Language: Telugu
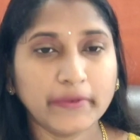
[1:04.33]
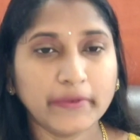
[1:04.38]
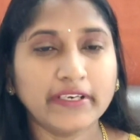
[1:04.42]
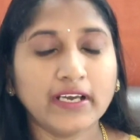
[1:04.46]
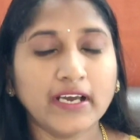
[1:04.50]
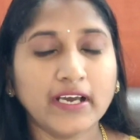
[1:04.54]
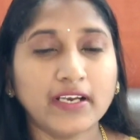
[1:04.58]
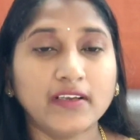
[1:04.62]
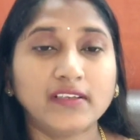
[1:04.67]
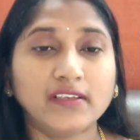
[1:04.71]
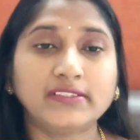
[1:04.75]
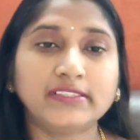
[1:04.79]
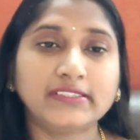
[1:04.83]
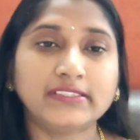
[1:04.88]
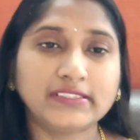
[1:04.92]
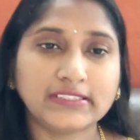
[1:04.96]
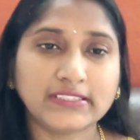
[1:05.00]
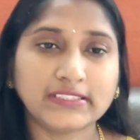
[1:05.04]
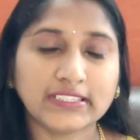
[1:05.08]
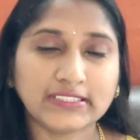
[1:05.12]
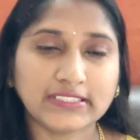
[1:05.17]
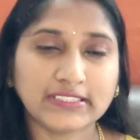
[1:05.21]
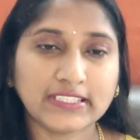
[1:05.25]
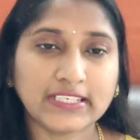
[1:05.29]
సెమెన్ అనాలిసిస్
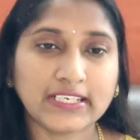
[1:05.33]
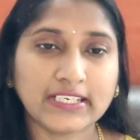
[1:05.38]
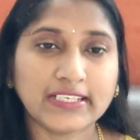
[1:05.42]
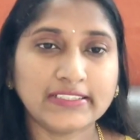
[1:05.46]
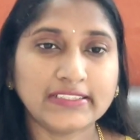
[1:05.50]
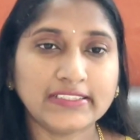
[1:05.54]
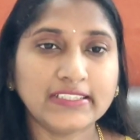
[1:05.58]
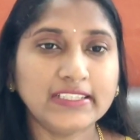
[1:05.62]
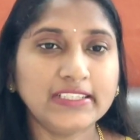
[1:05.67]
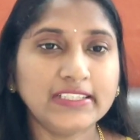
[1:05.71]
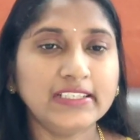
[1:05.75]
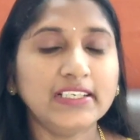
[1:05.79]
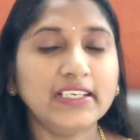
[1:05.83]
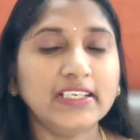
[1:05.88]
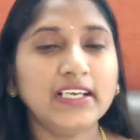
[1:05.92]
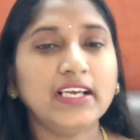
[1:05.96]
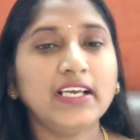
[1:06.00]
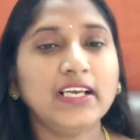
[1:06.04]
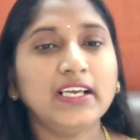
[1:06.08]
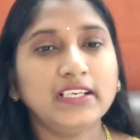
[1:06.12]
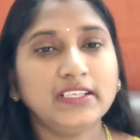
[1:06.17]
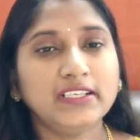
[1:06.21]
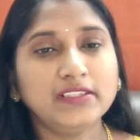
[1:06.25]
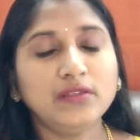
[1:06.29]
చేసినట్లయితే
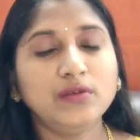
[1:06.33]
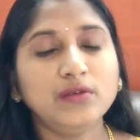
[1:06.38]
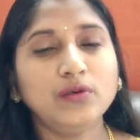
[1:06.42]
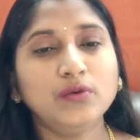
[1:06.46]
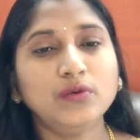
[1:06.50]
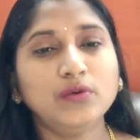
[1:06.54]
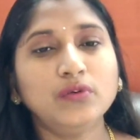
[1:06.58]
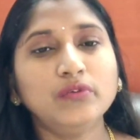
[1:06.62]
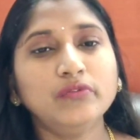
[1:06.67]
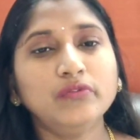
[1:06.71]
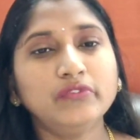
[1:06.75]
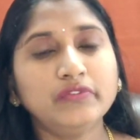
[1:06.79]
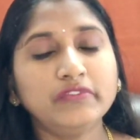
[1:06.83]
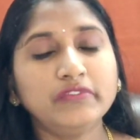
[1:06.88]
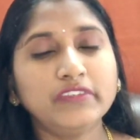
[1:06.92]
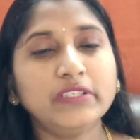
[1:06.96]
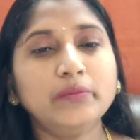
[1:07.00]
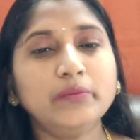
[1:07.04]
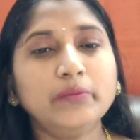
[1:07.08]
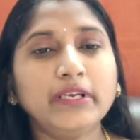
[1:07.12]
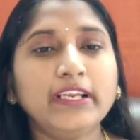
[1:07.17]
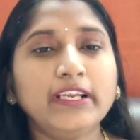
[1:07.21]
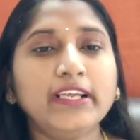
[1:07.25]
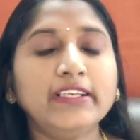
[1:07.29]
ఇందులో
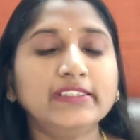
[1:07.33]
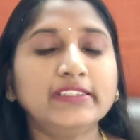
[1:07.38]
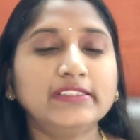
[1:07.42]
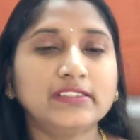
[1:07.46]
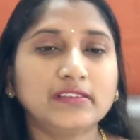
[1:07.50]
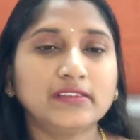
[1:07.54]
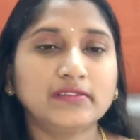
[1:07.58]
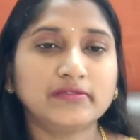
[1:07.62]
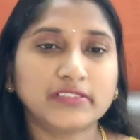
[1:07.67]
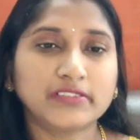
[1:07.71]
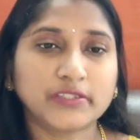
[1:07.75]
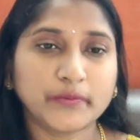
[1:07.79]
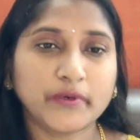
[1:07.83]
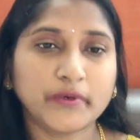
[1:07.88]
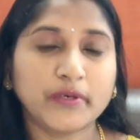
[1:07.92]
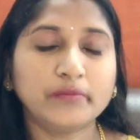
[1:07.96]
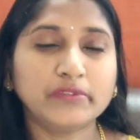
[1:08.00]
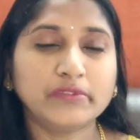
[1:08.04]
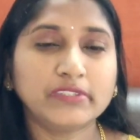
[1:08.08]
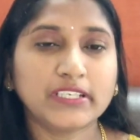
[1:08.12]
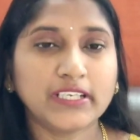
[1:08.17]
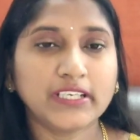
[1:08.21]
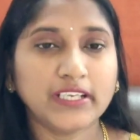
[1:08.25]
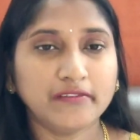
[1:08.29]
ఫిఫ్టీన్ మిలియన్స్ ఆఫ్
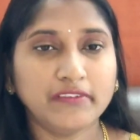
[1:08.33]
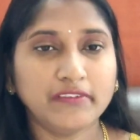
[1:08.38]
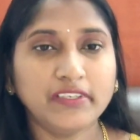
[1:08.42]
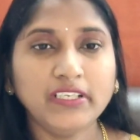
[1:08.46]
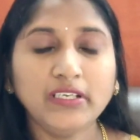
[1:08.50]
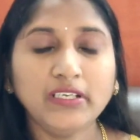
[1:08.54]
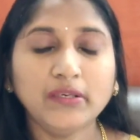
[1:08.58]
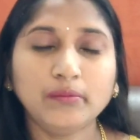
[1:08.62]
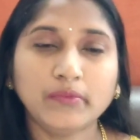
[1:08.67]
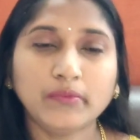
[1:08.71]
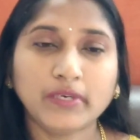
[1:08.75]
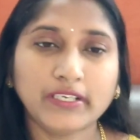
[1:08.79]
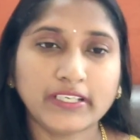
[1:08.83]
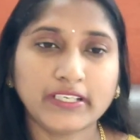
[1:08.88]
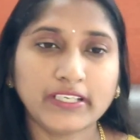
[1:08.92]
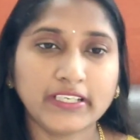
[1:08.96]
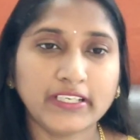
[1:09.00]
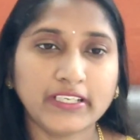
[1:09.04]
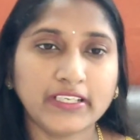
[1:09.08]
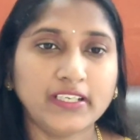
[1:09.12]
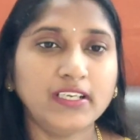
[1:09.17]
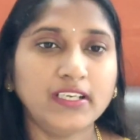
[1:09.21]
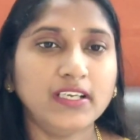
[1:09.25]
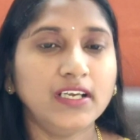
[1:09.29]
స్పర్మ్స్ అనేవి
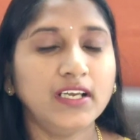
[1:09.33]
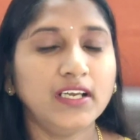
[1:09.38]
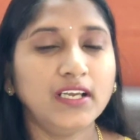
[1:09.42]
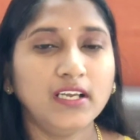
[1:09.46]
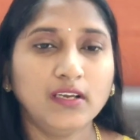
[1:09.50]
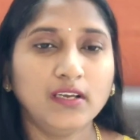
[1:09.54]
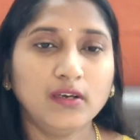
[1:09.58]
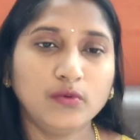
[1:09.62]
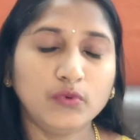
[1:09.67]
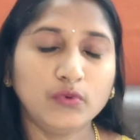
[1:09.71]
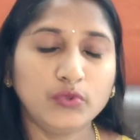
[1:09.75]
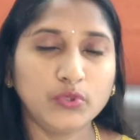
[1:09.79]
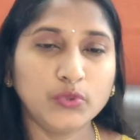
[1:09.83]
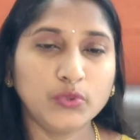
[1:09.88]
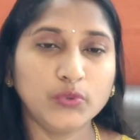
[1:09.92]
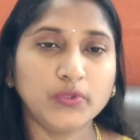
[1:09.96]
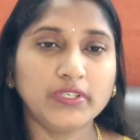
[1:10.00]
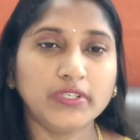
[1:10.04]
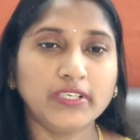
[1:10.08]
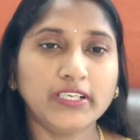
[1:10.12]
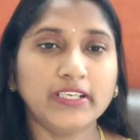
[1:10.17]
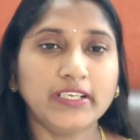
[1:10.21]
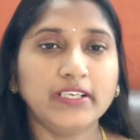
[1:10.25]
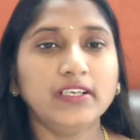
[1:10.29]
మనకి ఉంటూ
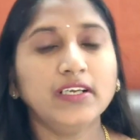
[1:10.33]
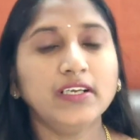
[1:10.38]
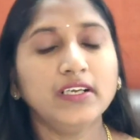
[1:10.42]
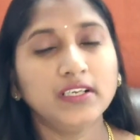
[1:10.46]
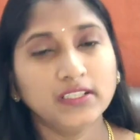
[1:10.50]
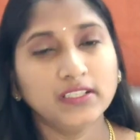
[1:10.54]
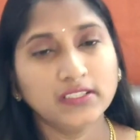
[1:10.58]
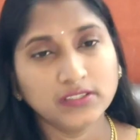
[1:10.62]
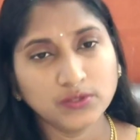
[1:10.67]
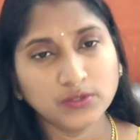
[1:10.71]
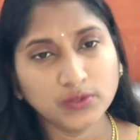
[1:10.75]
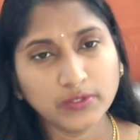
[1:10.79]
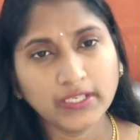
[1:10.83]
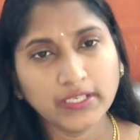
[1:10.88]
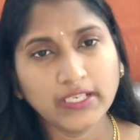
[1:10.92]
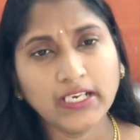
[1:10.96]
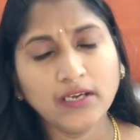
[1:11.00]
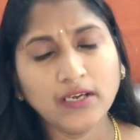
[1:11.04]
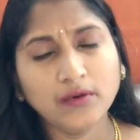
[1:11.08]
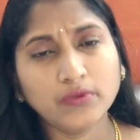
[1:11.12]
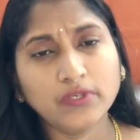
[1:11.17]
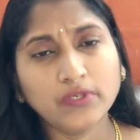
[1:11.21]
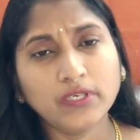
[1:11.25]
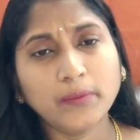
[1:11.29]
ఉంటాయి సో
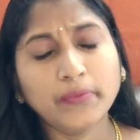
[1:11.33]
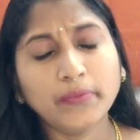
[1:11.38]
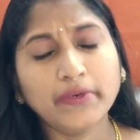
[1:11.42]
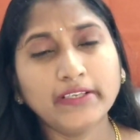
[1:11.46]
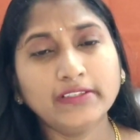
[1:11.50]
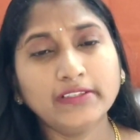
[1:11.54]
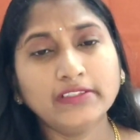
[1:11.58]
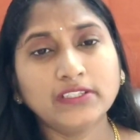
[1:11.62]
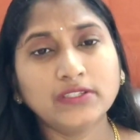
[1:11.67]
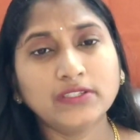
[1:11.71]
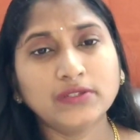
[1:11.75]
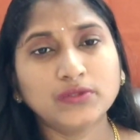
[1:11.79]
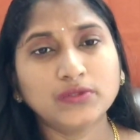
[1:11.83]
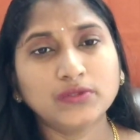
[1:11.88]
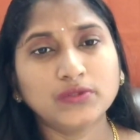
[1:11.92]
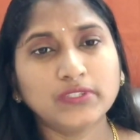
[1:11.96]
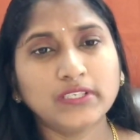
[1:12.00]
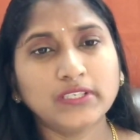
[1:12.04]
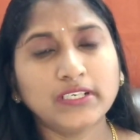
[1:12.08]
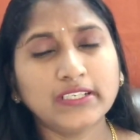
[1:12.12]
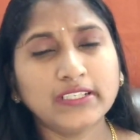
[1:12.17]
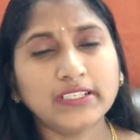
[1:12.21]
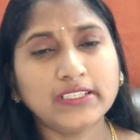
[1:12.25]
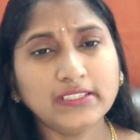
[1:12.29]
ఇలా ఉన్నప్పుడు ఏం
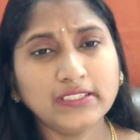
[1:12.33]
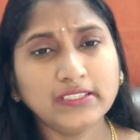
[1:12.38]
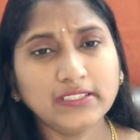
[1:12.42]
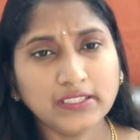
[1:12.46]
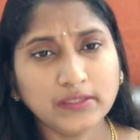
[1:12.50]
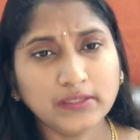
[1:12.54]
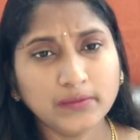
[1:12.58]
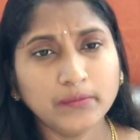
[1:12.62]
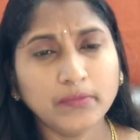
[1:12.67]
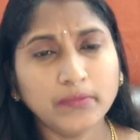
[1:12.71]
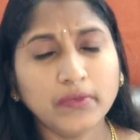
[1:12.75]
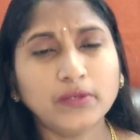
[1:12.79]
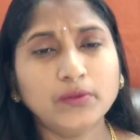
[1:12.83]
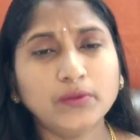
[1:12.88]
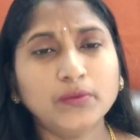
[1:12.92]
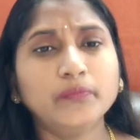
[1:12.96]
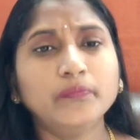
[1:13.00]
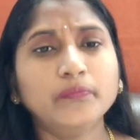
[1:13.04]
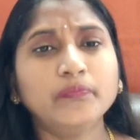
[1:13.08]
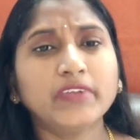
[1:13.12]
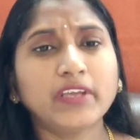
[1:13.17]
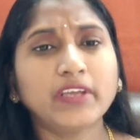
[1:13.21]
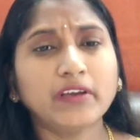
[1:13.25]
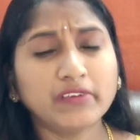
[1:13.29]
జరుగుతుందంటే మనం
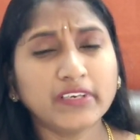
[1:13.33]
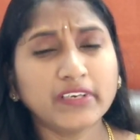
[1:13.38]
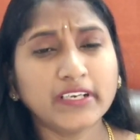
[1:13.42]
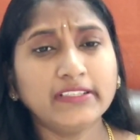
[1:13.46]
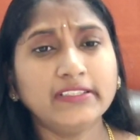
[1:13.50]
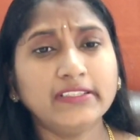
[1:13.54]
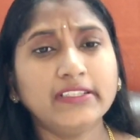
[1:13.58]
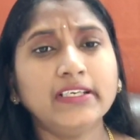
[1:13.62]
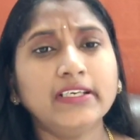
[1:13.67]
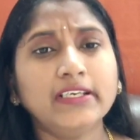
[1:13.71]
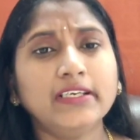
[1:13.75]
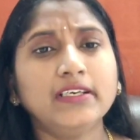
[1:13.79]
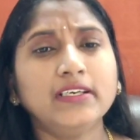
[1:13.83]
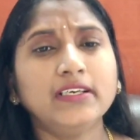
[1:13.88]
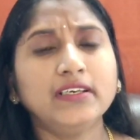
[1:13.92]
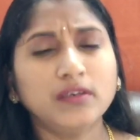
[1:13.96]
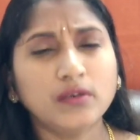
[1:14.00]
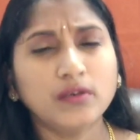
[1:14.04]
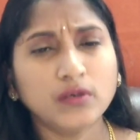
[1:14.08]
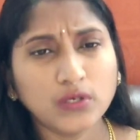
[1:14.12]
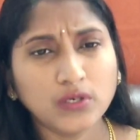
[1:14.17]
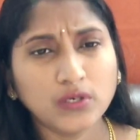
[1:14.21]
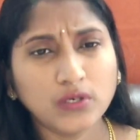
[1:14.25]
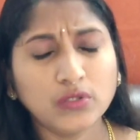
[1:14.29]
ఎవరైతే
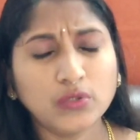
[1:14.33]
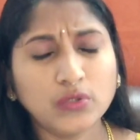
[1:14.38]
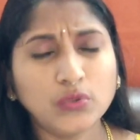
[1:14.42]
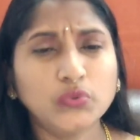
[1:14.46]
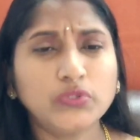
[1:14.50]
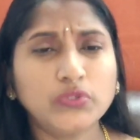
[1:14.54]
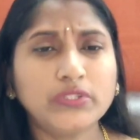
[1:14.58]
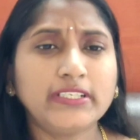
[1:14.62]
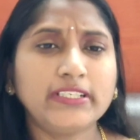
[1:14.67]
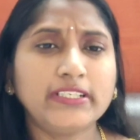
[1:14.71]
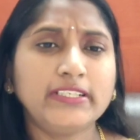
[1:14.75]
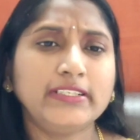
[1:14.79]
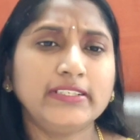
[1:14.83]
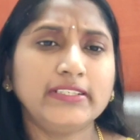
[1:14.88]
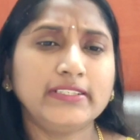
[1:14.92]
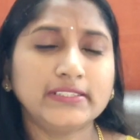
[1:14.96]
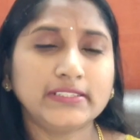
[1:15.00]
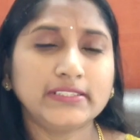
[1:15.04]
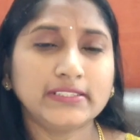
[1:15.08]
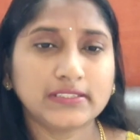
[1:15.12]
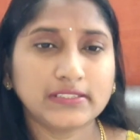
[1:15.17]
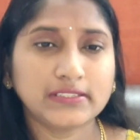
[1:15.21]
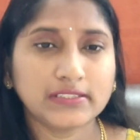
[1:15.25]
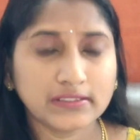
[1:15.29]
టూ త్రీ
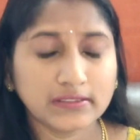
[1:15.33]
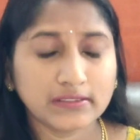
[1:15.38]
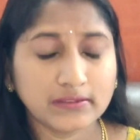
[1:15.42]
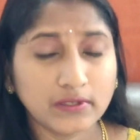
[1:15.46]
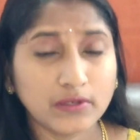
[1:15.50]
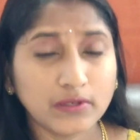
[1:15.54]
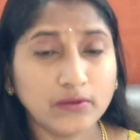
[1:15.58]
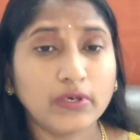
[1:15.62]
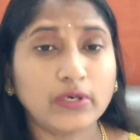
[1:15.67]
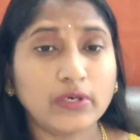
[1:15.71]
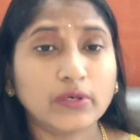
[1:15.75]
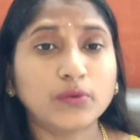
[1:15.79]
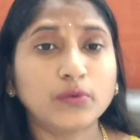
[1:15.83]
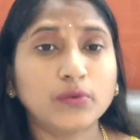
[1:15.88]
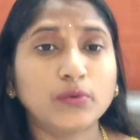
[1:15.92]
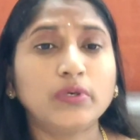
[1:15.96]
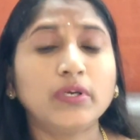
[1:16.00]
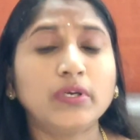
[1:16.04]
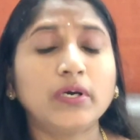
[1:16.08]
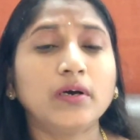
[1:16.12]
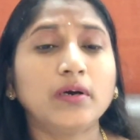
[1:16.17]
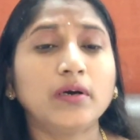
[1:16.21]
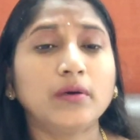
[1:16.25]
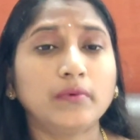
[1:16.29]
ఇయర్స్ వరకు
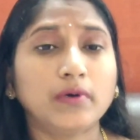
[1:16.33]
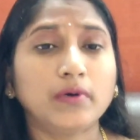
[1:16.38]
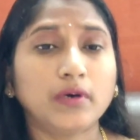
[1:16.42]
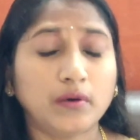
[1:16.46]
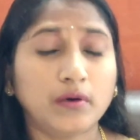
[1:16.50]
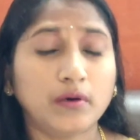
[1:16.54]
కూడా